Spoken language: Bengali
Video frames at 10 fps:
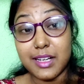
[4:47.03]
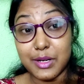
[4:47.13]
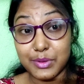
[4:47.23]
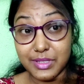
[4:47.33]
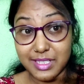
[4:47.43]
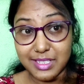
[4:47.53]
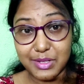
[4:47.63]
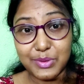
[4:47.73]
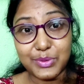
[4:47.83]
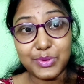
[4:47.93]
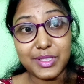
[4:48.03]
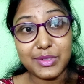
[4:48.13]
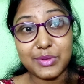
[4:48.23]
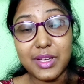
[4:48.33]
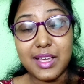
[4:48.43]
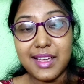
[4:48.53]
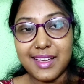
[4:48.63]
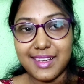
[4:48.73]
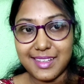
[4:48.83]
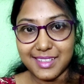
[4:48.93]
কারণ নিজেকেও তো একটু
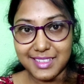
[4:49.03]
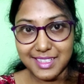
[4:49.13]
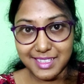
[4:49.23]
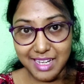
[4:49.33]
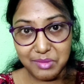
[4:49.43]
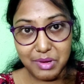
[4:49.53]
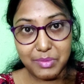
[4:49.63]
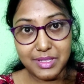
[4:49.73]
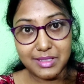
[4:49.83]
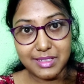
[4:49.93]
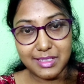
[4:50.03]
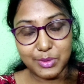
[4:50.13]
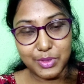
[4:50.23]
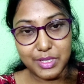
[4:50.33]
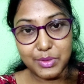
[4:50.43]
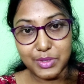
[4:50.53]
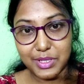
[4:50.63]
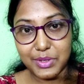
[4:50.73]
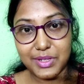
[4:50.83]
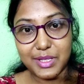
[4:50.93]
ঠিকঠাকভাবে তৈরি
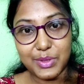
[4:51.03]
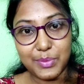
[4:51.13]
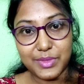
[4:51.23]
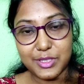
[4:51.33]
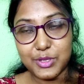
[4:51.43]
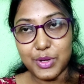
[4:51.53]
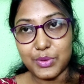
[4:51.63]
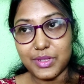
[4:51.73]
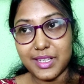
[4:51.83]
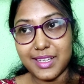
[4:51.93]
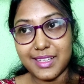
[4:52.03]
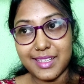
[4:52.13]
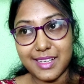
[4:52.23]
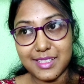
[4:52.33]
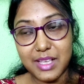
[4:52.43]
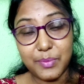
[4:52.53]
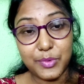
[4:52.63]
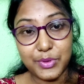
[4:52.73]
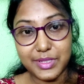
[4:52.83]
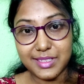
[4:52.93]
করতে গেলে তোমাদের সকলকে
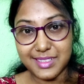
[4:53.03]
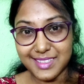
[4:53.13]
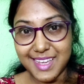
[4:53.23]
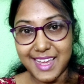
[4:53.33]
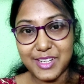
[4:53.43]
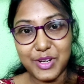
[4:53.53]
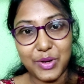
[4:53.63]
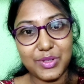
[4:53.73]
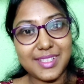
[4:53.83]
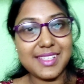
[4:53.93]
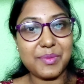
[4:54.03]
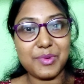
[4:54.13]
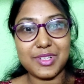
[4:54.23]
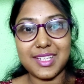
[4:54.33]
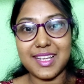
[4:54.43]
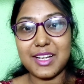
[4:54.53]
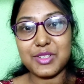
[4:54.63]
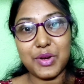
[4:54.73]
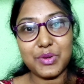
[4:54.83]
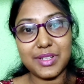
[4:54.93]
সাপোর্ট চাই সকলের সাপোর্ট চাই আর
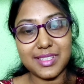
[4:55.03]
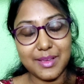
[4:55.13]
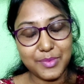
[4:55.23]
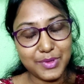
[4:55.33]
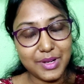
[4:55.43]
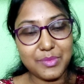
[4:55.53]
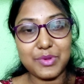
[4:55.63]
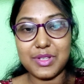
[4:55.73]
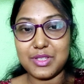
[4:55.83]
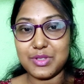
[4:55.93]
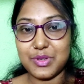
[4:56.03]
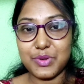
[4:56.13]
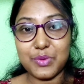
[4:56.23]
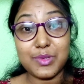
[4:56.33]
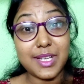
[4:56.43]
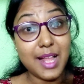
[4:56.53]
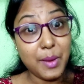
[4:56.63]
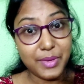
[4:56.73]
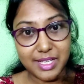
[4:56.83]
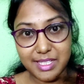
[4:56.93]
সকলকে সাপোর্ট আমিও নিশ্চয়ই করব যারা
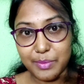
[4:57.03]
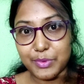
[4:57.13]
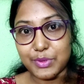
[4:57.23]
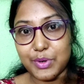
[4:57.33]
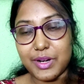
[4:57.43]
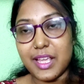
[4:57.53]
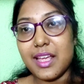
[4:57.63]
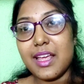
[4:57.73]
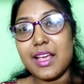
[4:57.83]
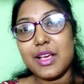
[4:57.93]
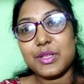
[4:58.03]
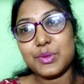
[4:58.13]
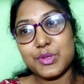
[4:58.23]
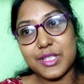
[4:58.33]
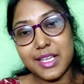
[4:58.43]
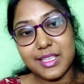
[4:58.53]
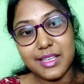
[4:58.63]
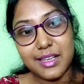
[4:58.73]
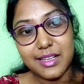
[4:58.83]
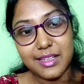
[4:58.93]
আমাকে সাপোর্ট করে তো সেই
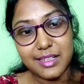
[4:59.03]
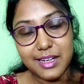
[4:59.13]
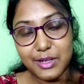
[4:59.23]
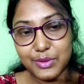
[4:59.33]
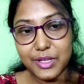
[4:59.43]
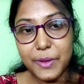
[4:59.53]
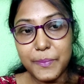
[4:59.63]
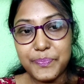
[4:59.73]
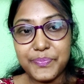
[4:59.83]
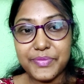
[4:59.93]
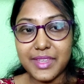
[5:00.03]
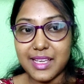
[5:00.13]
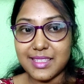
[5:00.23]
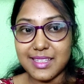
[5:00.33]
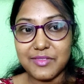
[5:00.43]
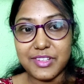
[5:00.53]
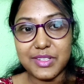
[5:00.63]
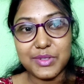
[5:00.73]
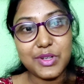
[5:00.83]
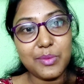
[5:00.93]
কারণে আজকে
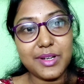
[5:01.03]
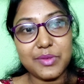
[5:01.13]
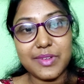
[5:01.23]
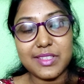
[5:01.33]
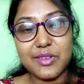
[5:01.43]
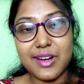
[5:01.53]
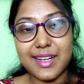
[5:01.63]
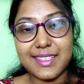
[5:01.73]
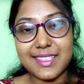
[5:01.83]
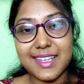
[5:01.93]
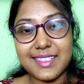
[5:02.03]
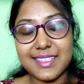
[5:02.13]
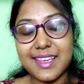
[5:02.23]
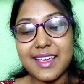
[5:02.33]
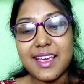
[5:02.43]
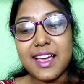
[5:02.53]
ভিডিও সবারই ওয়াচ করার ইচ্ছা আছে